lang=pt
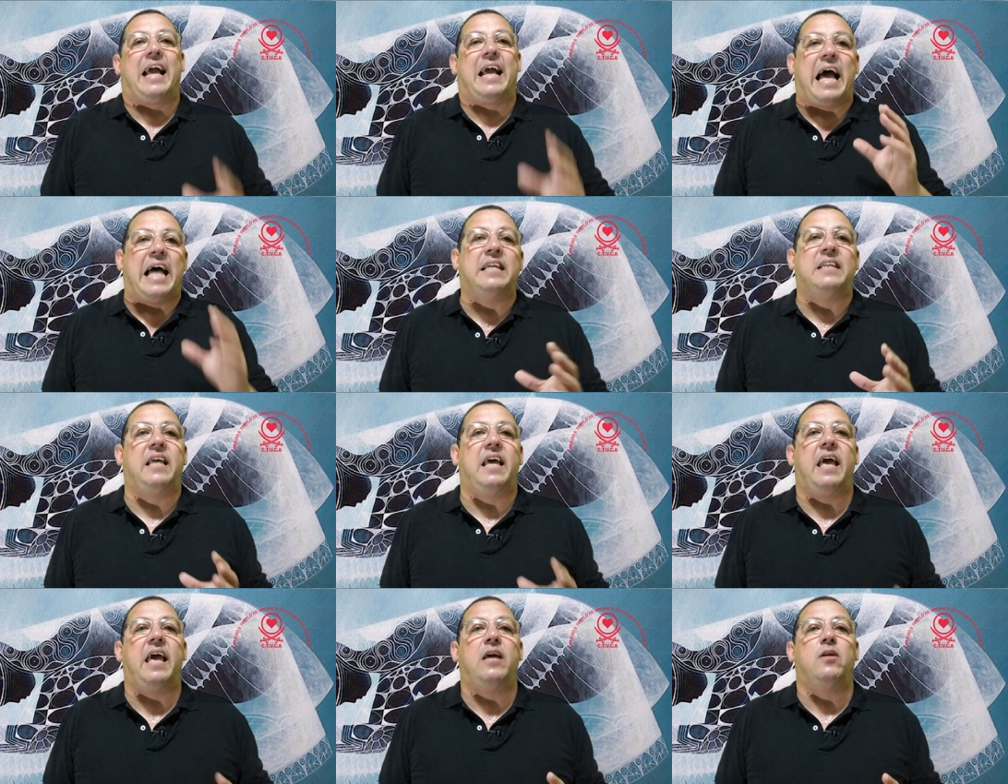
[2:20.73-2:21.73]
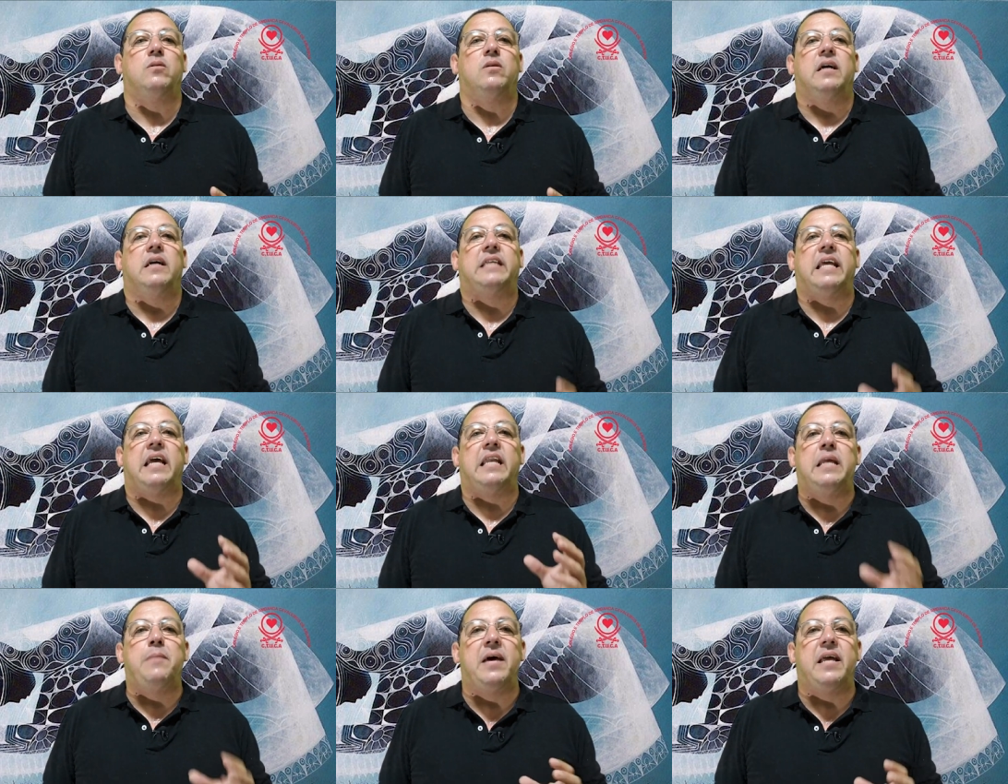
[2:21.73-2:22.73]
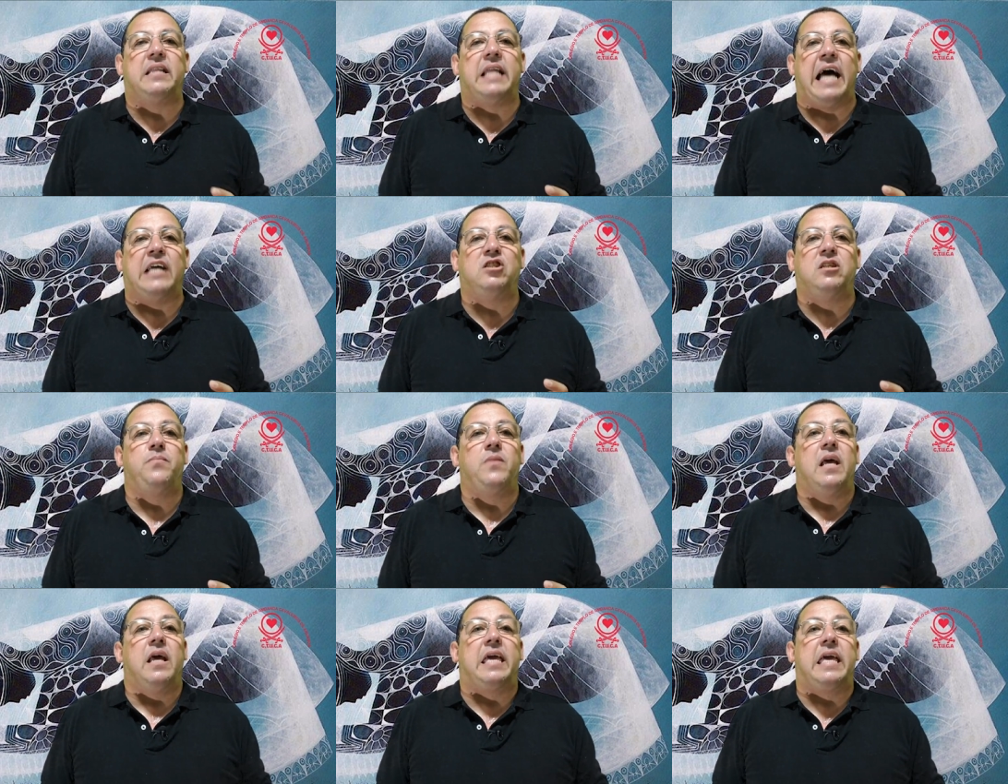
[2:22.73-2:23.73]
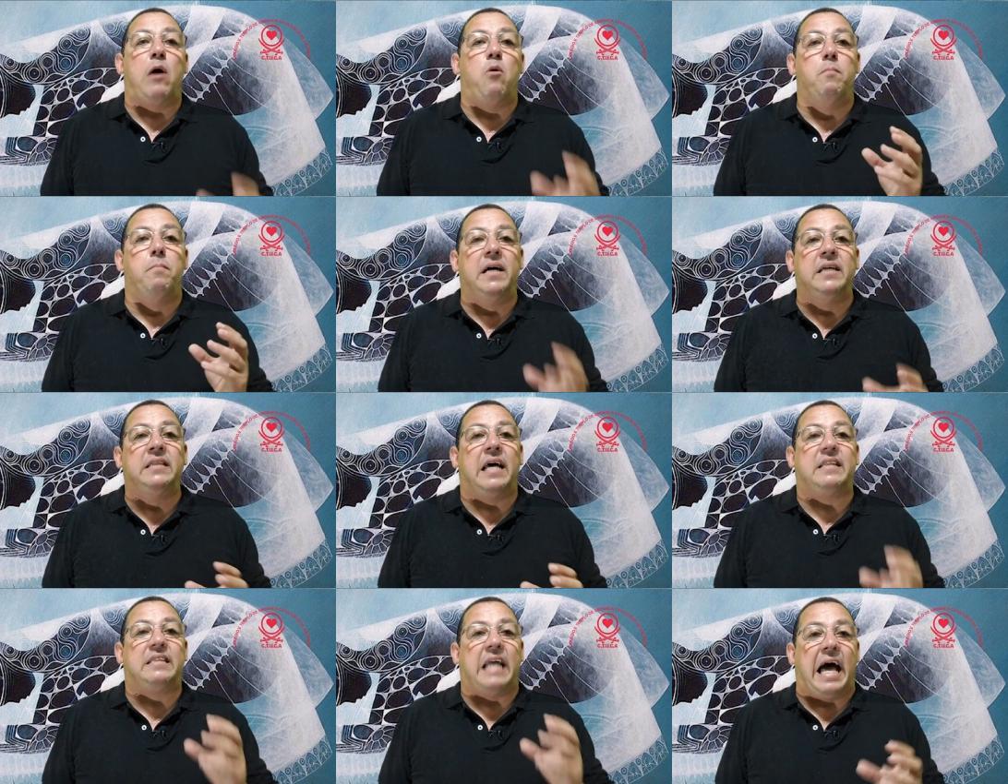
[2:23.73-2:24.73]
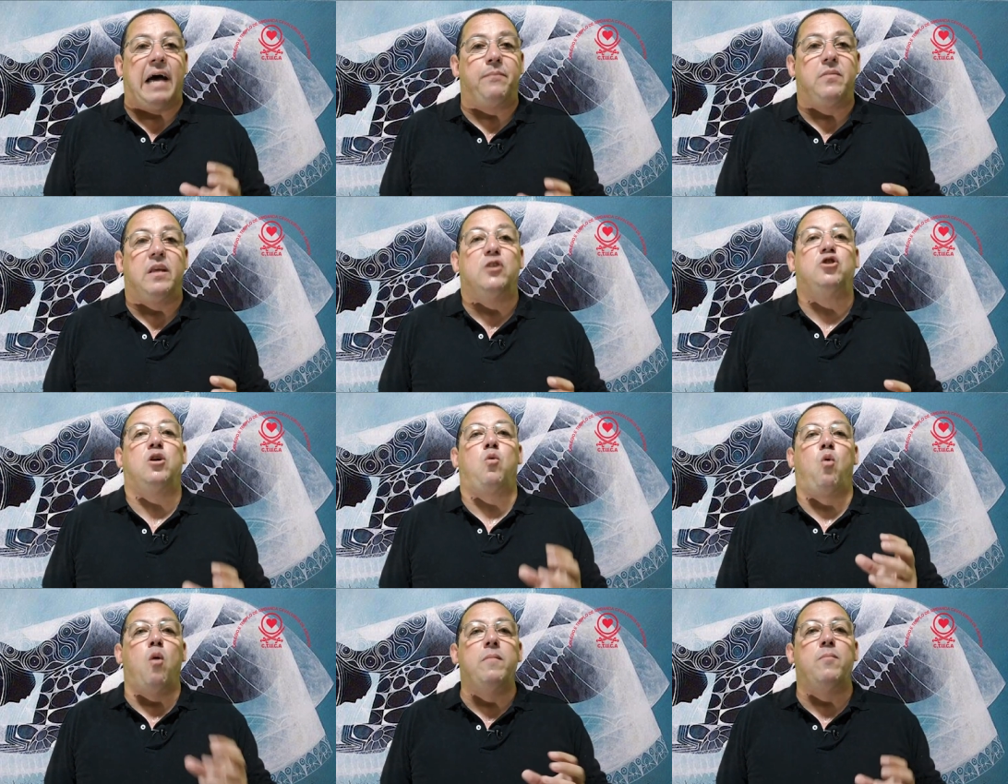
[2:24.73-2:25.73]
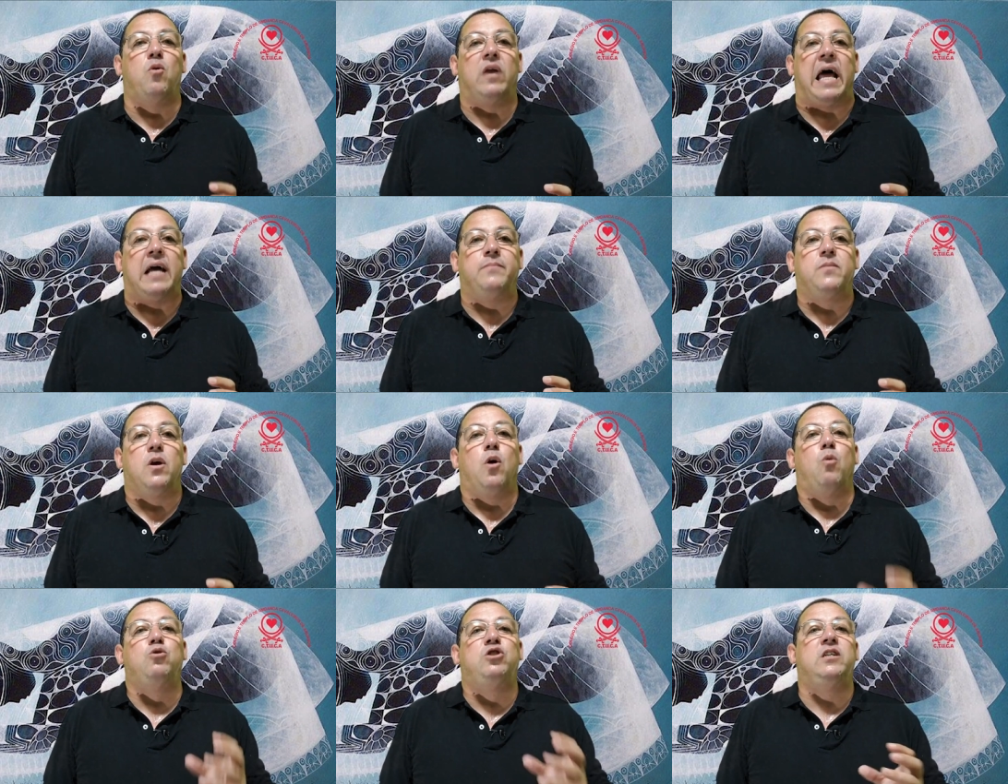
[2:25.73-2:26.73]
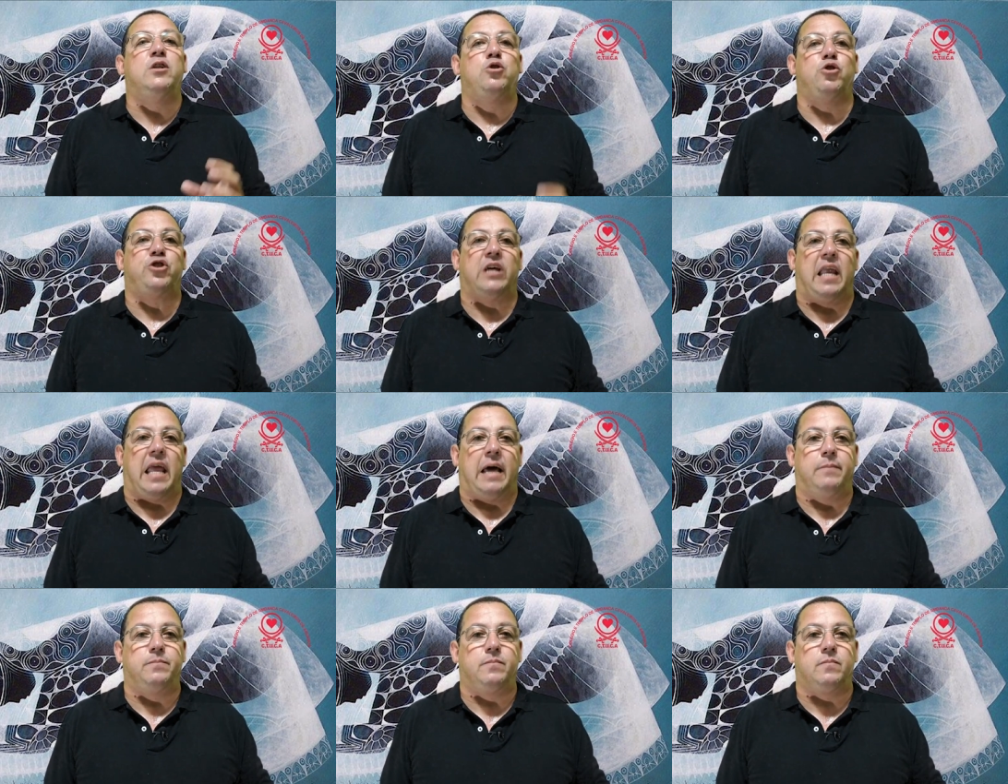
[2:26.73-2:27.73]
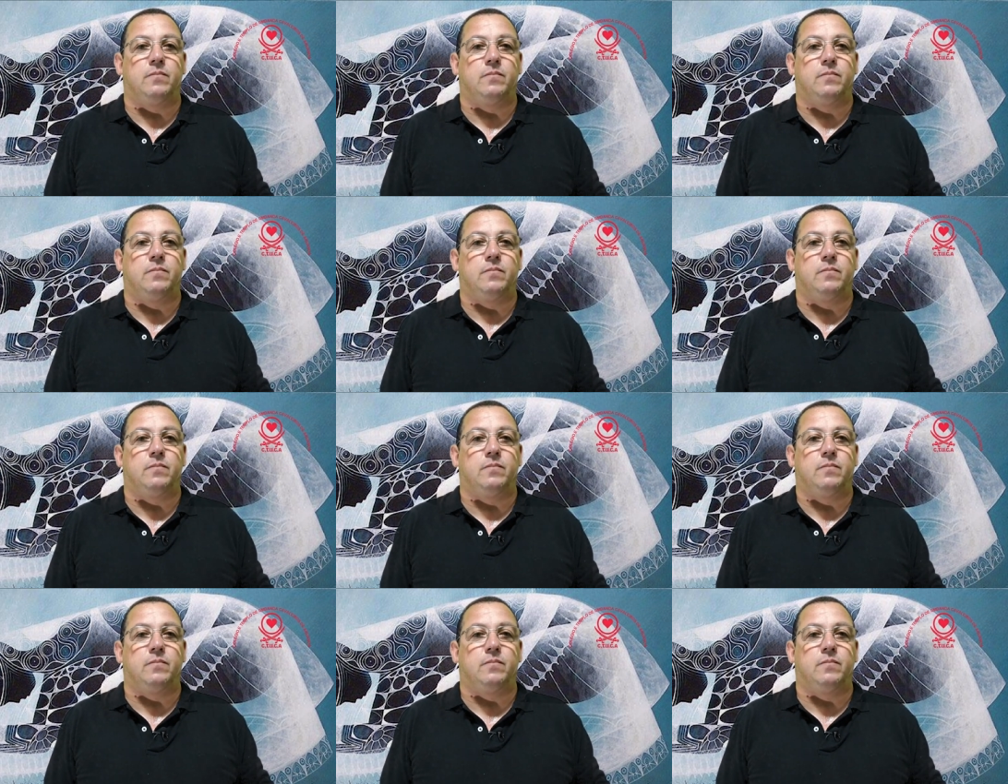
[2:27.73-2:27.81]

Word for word: Cada terreiro tem a liberdade que a Umbanda dá de comemorar o dia de Oxalá,